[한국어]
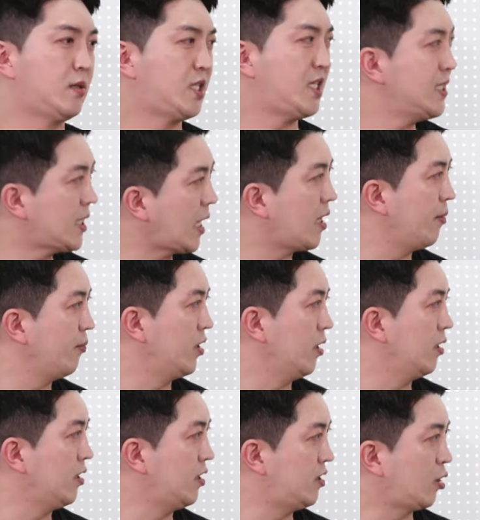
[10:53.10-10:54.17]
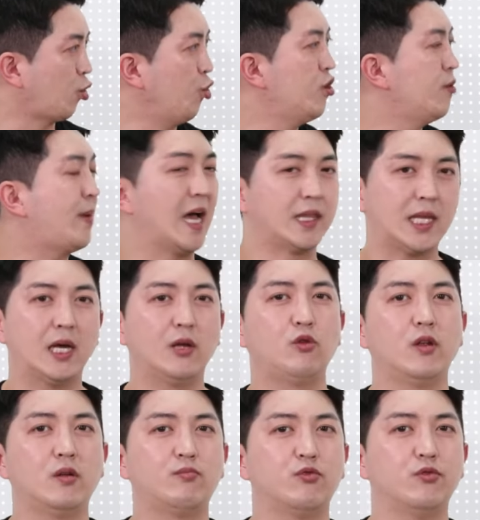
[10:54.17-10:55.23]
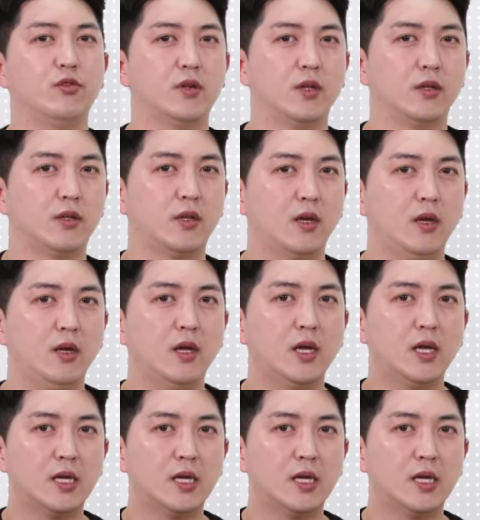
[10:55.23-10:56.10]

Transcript: 진 사람들 이제 네. 돈을 받아야 되는 분들한테